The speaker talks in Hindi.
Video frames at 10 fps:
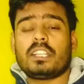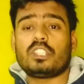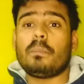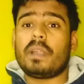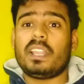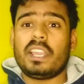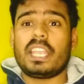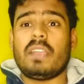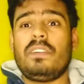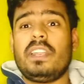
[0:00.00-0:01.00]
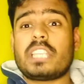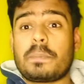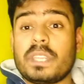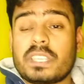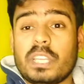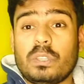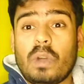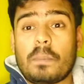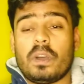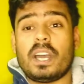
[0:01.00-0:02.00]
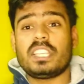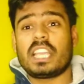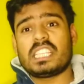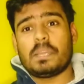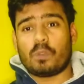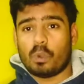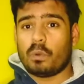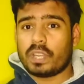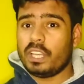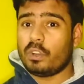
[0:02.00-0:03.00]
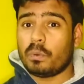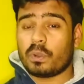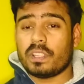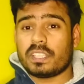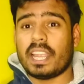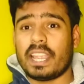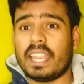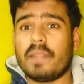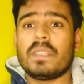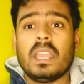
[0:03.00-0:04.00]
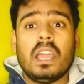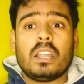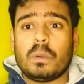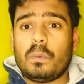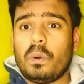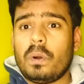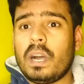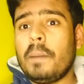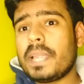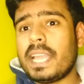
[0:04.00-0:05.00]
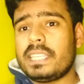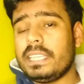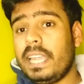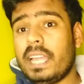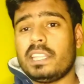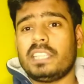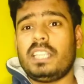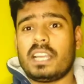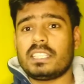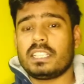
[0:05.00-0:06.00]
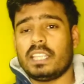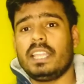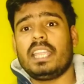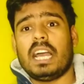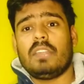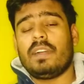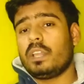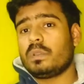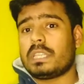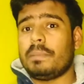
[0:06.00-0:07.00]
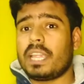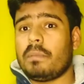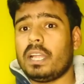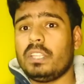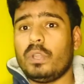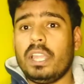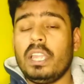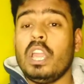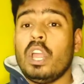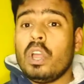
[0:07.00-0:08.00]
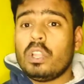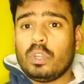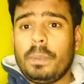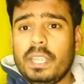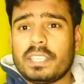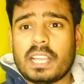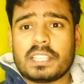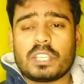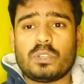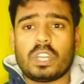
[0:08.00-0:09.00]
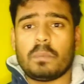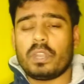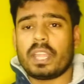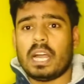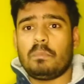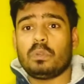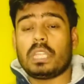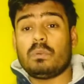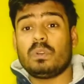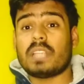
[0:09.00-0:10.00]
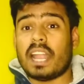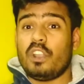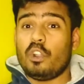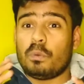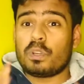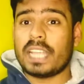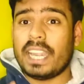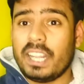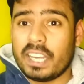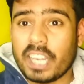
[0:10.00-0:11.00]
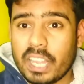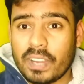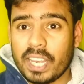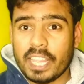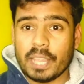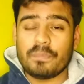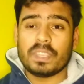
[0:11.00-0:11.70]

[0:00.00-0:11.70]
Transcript: करते हो बटलर की या फिर रिसेप्शनिस्ट की तो आपको हर जगह से रोबोट ही रोबोट नजर आएंगे तो वो हम कैसे ये अंदाजा लगा सकते हैं कि आने वाले कुछ समय के बाद में जो भी इंसान के छोटे मोटे काम होते हैं वो सारे रोबोट हैंडल करने वाले हैं